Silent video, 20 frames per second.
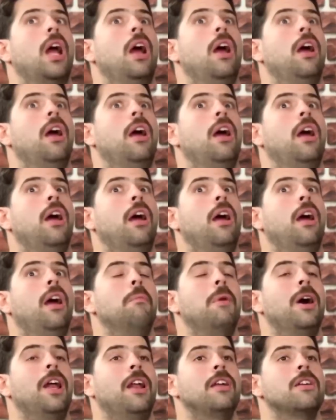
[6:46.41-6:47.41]
آه
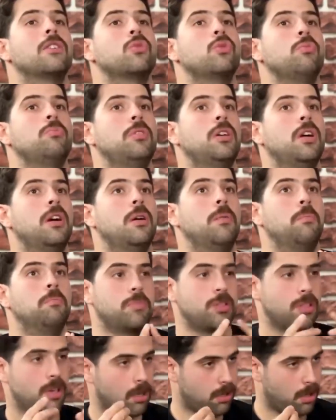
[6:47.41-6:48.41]
بلح اسود بيبقى آه،
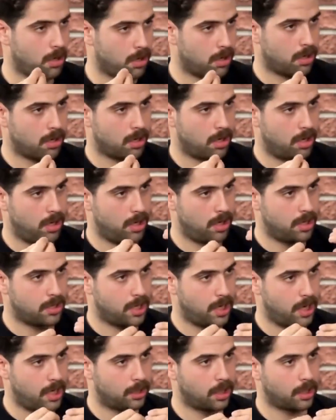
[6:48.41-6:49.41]
مسكر
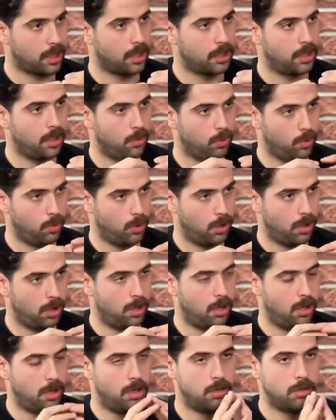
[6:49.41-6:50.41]
زياده كده آه و
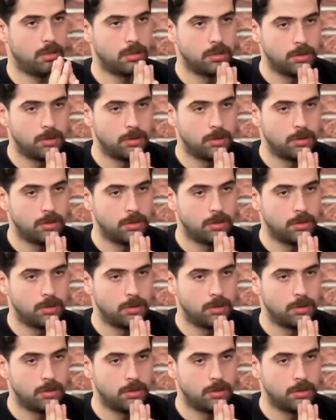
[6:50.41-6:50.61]
أيوة.